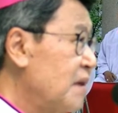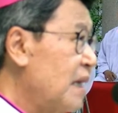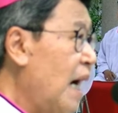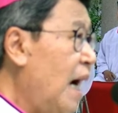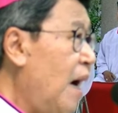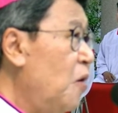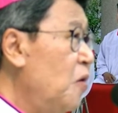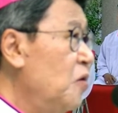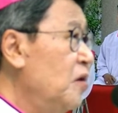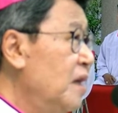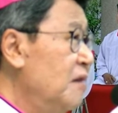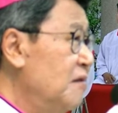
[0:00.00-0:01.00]
cao
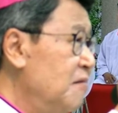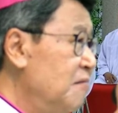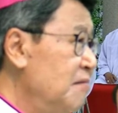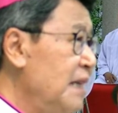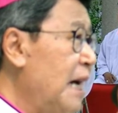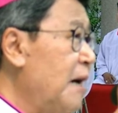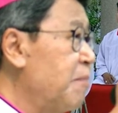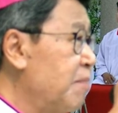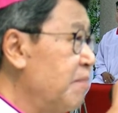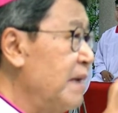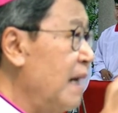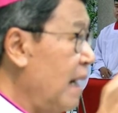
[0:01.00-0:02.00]
lớn đẹp
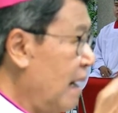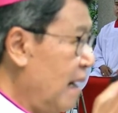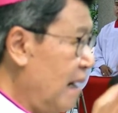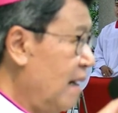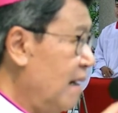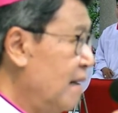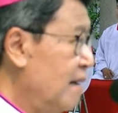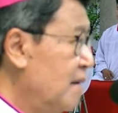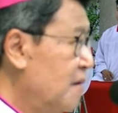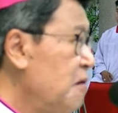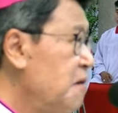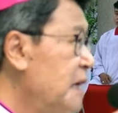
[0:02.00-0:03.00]
đẽ
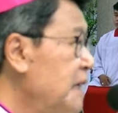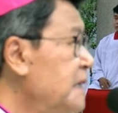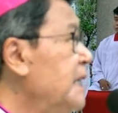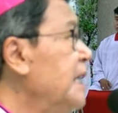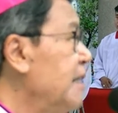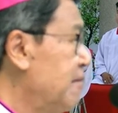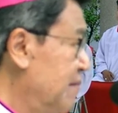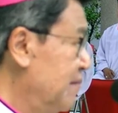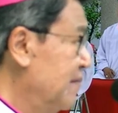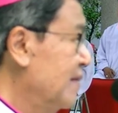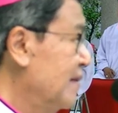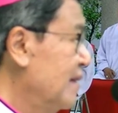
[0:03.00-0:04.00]
có kinh nghiệm